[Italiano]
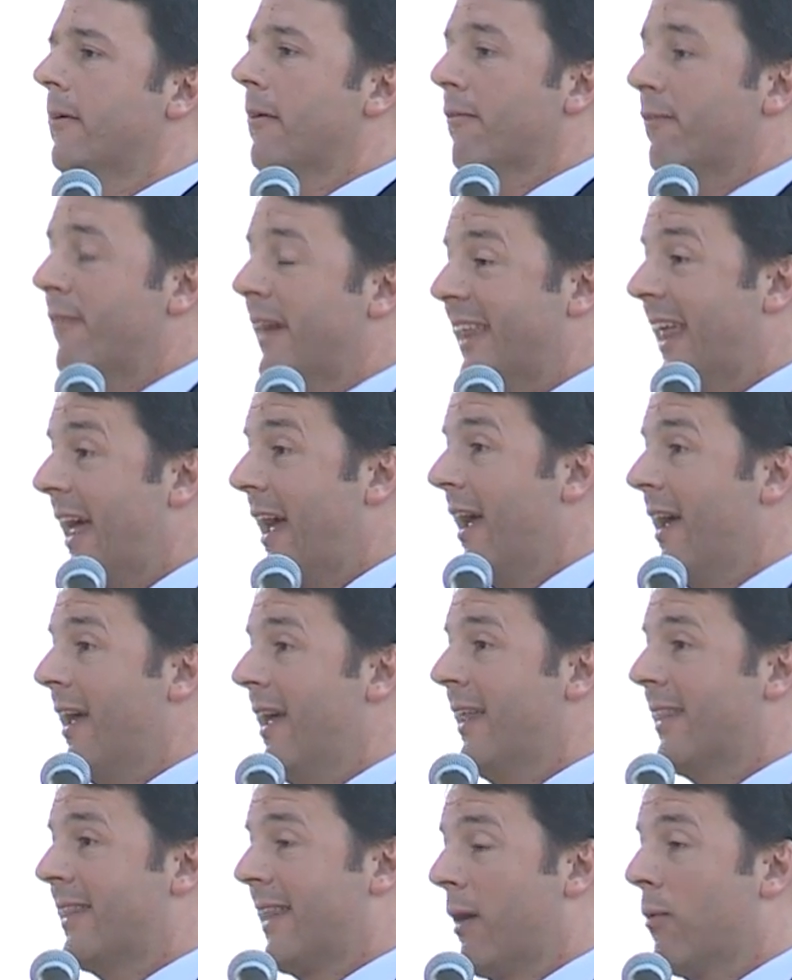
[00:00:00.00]
vede
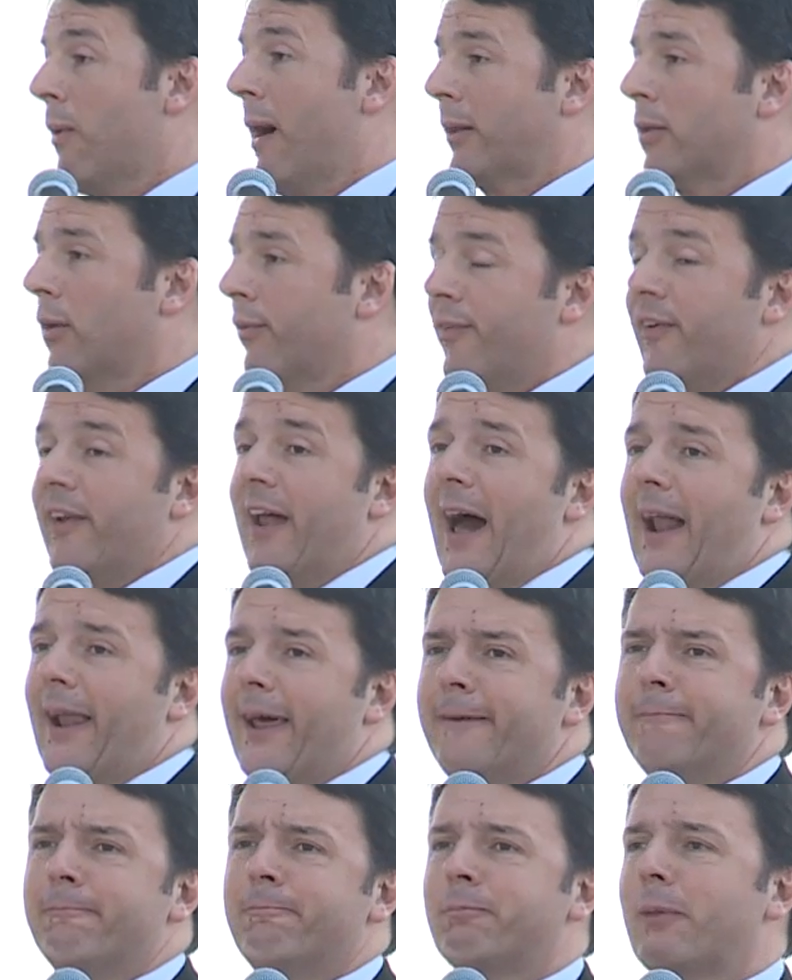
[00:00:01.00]
il traguardo
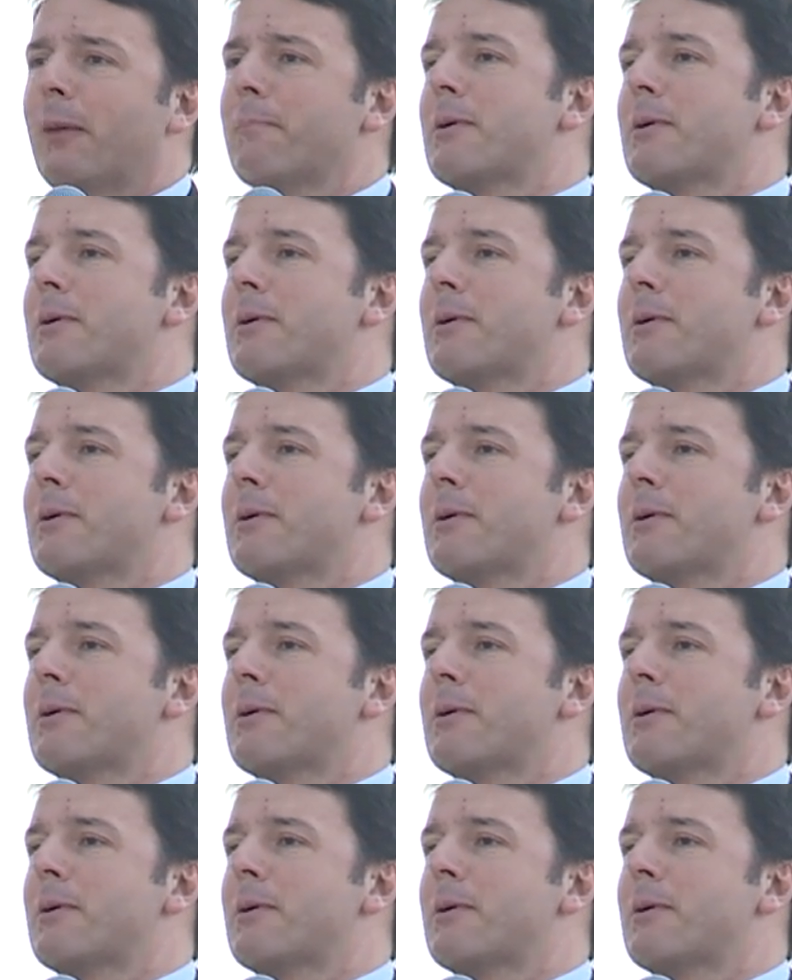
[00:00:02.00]
finale,